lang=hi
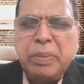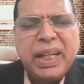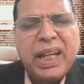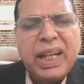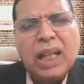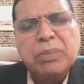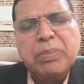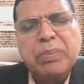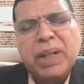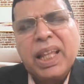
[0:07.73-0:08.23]

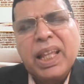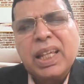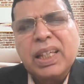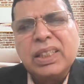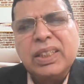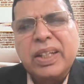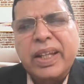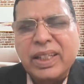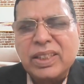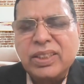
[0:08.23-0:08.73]
मैंने आज बड़ा
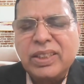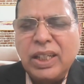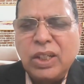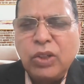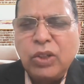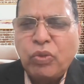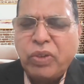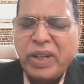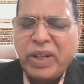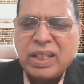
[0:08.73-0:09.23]
एक
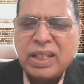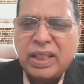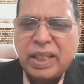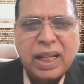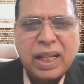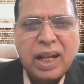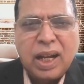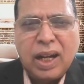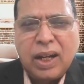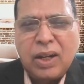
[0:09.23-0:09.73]
इंटरेस्टिंग ट्वीट
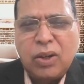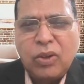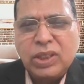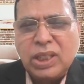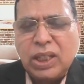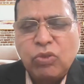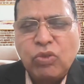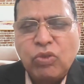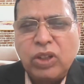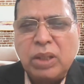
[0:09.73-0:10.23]
देखा
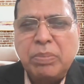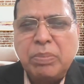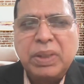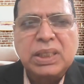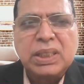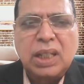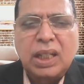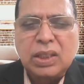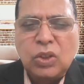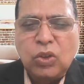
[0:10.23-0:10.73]
और ये ट्वीट
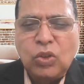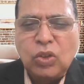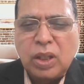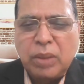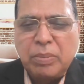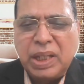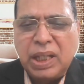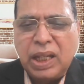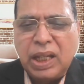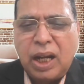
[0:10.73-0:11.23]
मैं चाहता हूं
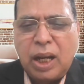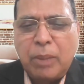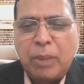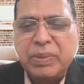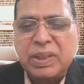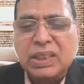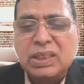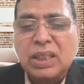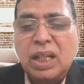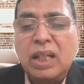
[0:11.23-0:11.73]
कि मैं
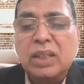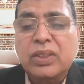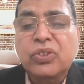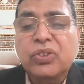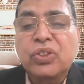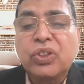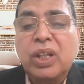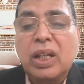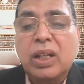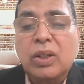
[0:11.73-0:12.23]
आपके
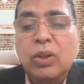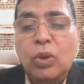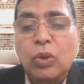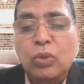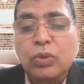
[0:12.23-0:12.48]
साथ शेयर